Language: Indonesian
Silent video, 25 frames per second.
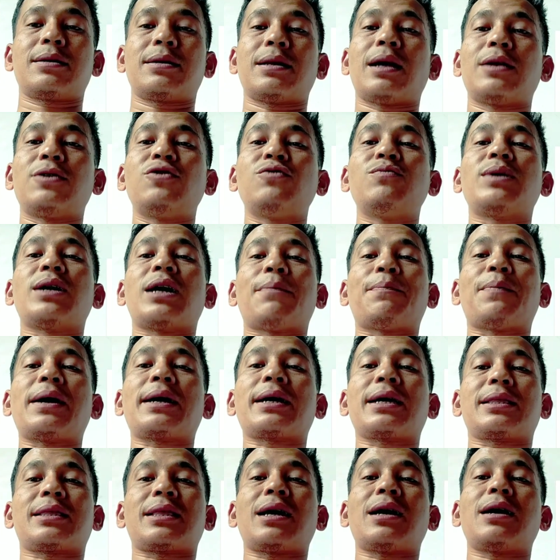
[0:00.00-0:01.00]
Lalu
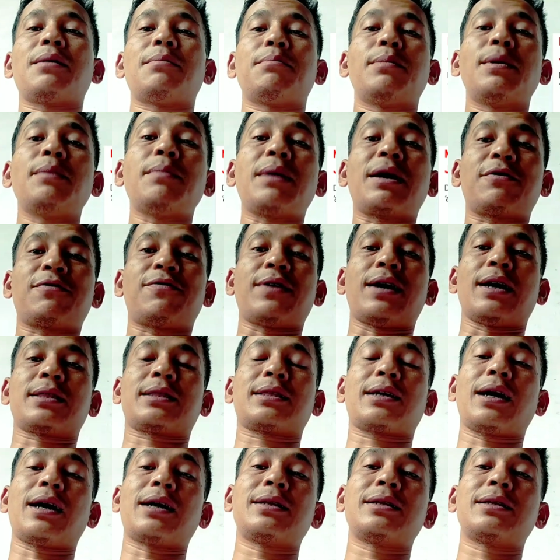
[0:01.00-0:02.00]
mengapa kita
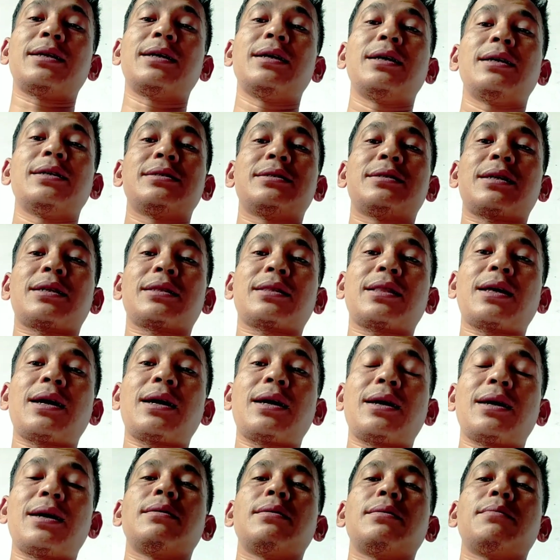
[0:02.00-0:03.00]
memanfaatkan
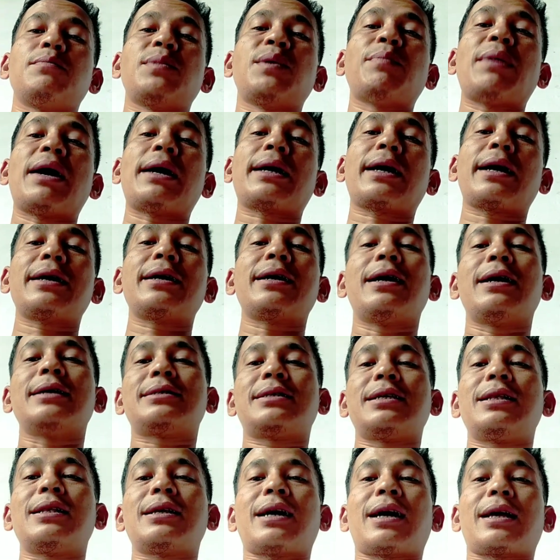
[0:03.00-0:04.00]
serta memakai
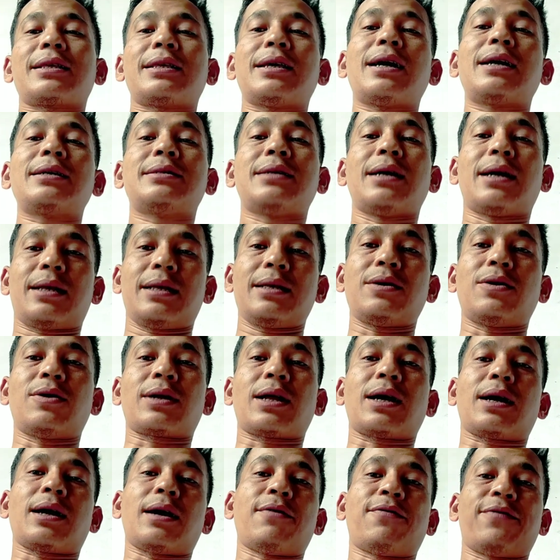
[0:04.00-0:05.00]
hasil karya dari
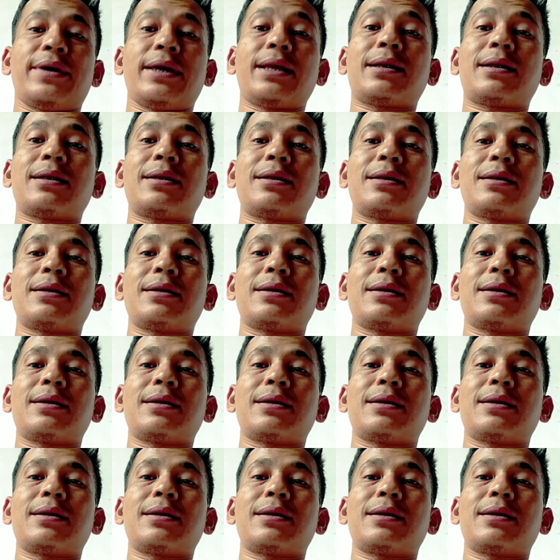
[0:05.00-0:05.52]
orang kafir?